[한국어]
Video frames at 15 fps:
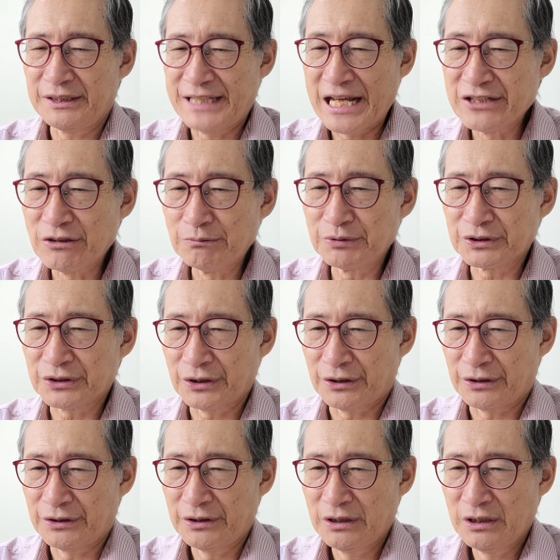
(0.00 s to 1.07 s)

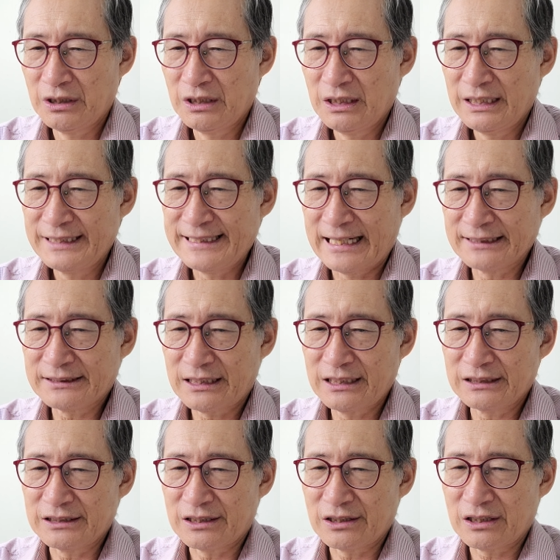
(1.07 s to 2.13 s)
내년부터
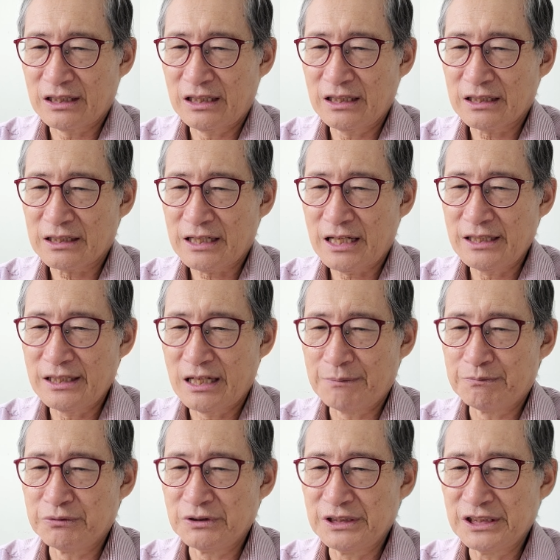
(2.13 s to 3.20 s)
양산에 들어갈
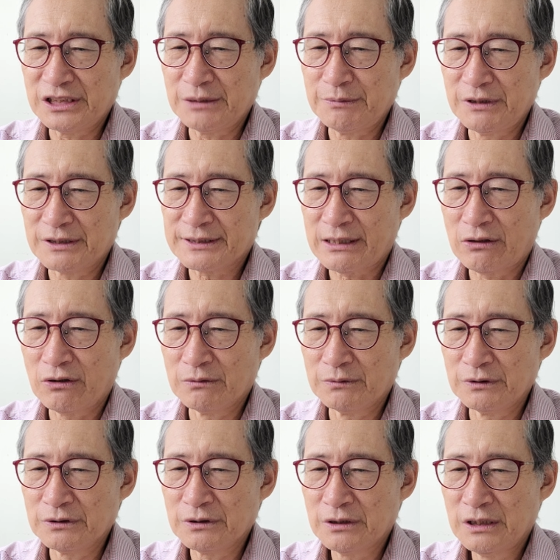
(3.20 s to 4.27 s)
KF21
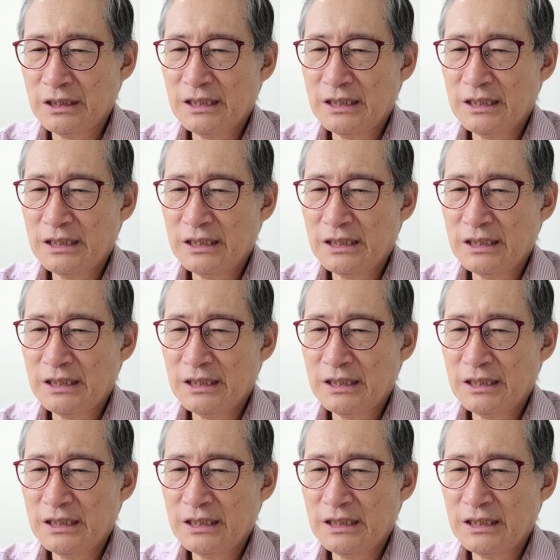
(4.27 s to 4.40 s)
사업은